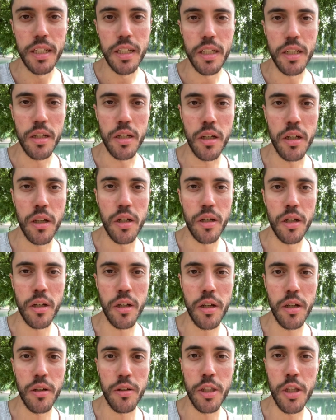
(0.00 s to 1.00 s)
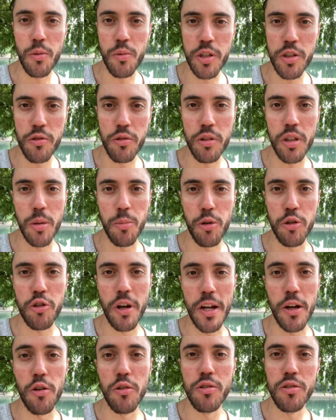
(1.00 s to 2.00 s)
eh, di questo tipo, cioè
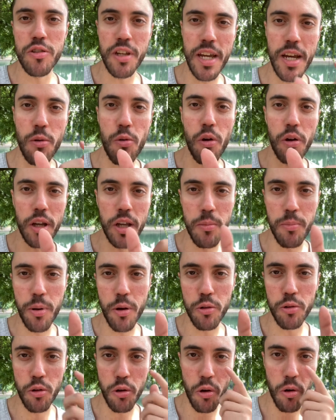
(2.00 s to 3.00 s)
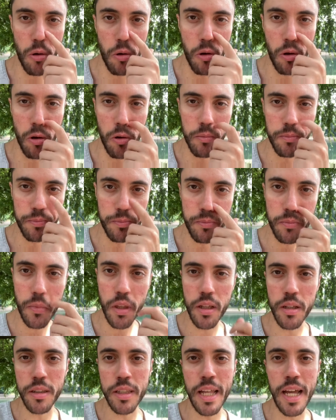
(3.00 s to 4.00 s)
non seguo il protocollo
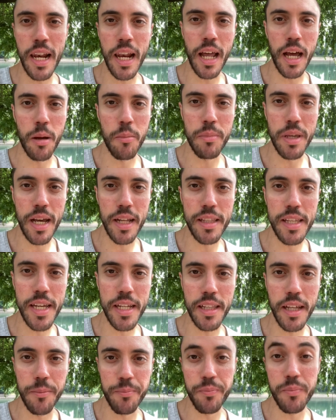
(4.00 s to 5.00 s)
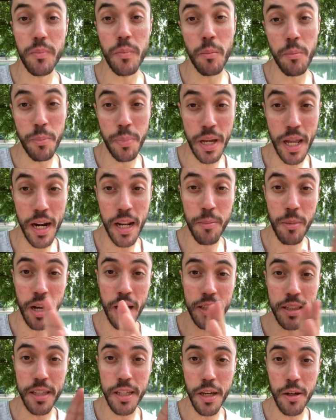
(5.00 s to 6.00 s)
della mia dieta per le
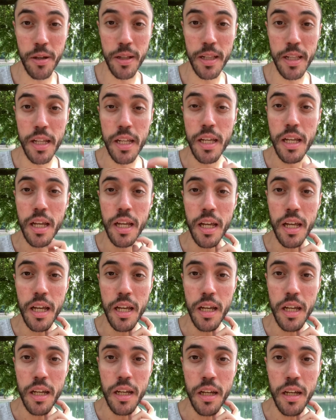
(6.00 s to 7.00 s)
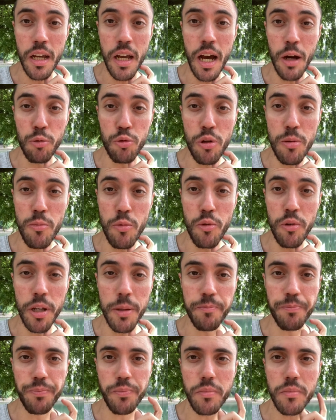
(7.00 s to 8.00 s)
malattie eh, autoimmuni,